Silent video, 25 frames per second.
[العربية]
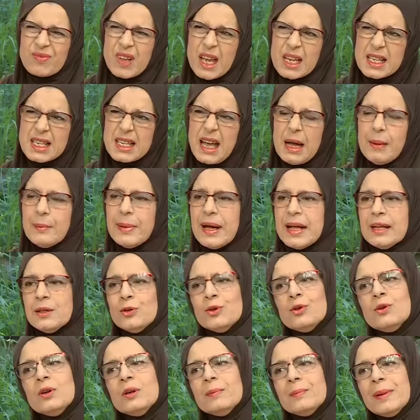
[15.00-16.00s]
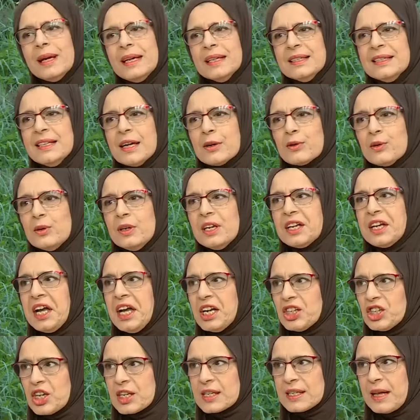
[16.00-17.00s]
صعب انه بعد ياكل لك
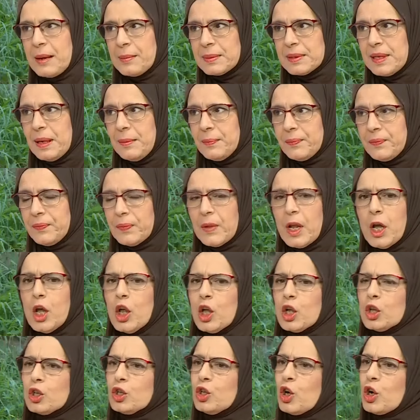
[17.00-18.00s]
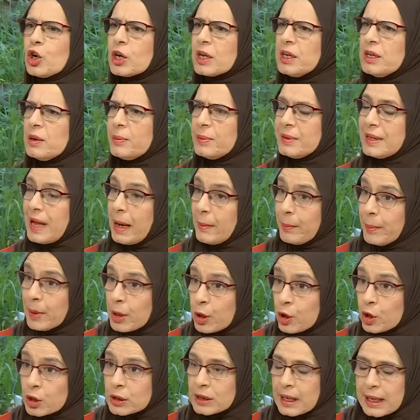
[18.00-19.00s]
حاجه صامته دونك نبدا
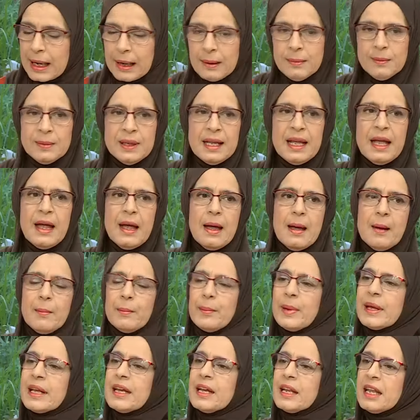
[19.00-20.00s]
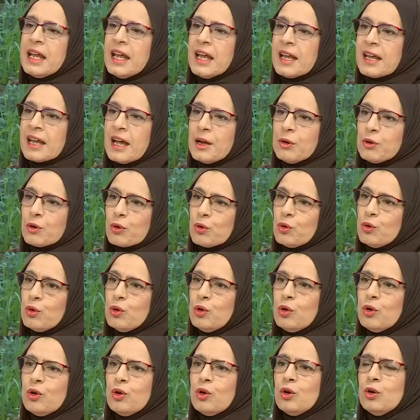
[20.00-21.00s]
بالخضره بكري كانوا
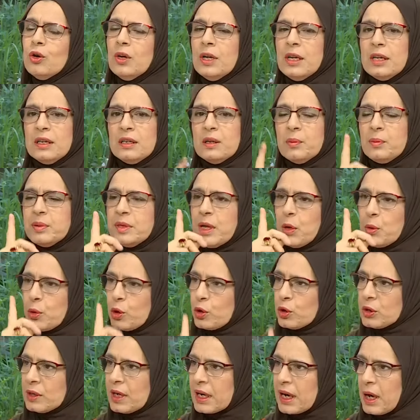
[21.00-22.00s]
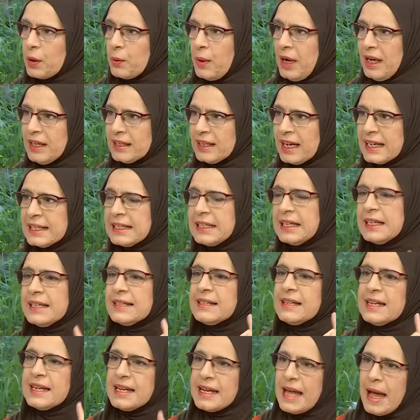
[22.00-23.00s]
يقولوا نبداو خضره واحده
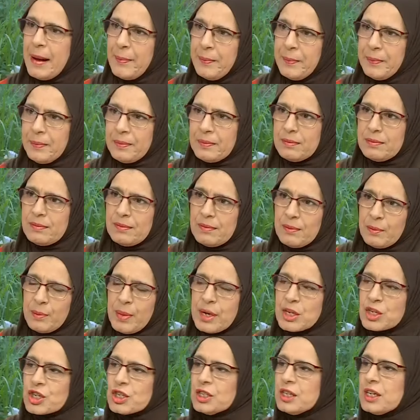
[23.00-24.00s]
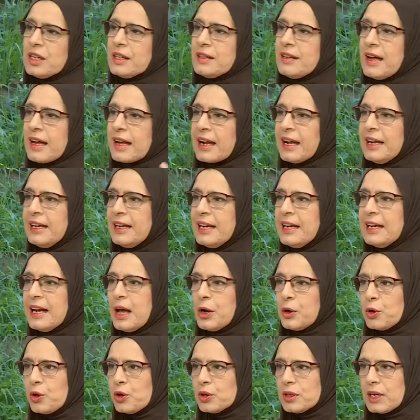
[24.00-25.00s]
ثلاث ايام باش ننتقل الى
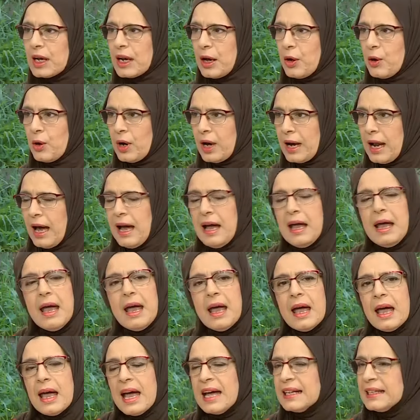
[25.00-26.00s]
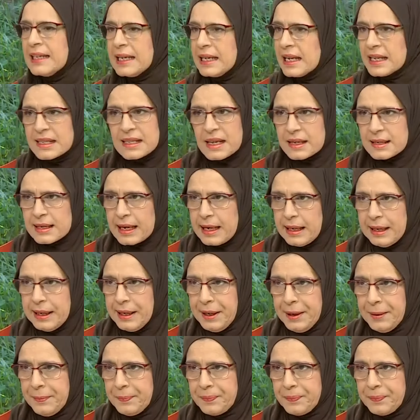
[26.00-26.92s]
خضره اخرى هذا ليس صحيح